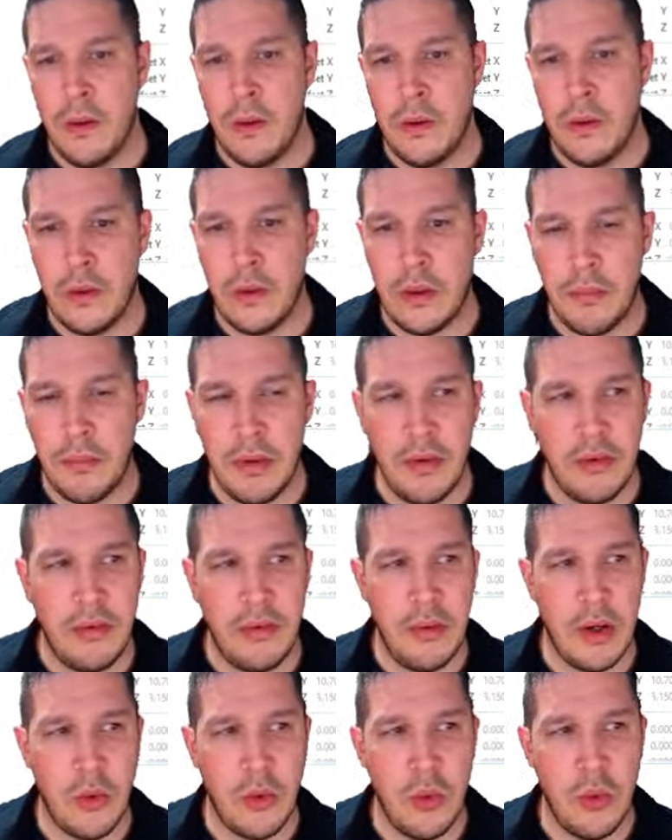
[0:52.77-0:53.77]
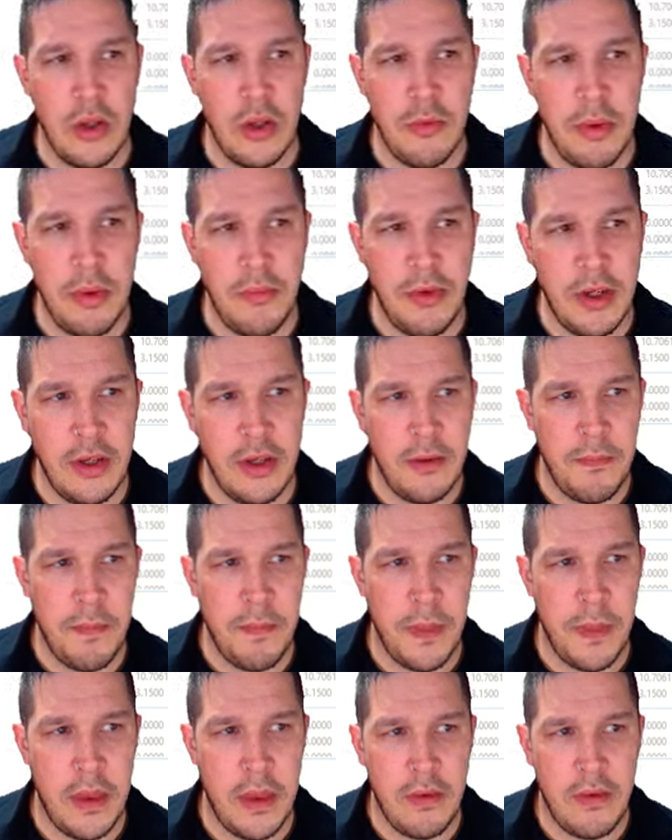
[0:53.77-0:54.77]
Und damit es wieder gutes BIM wird,
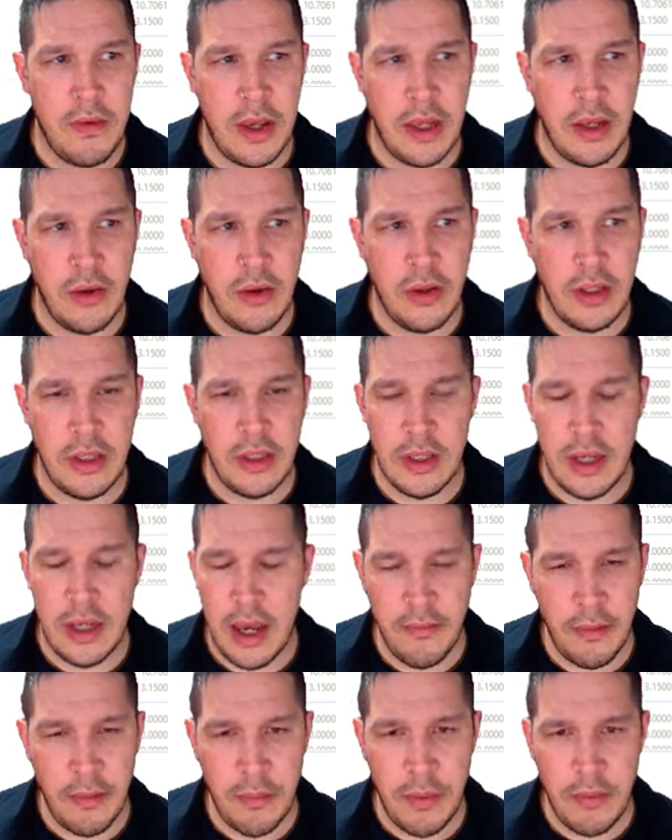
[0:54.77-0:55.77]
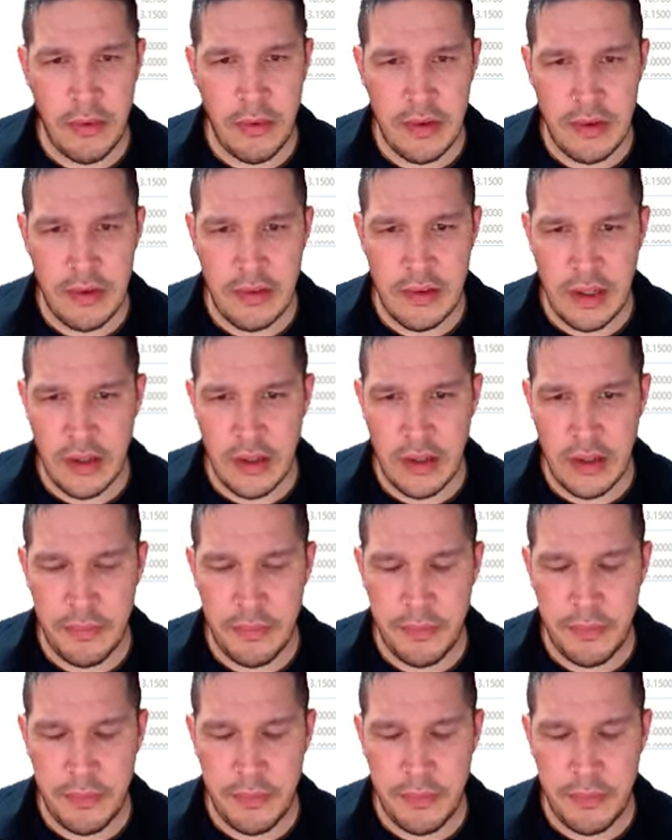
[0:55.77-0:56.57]
zeige ich euch einfach mal, was das Ding kann.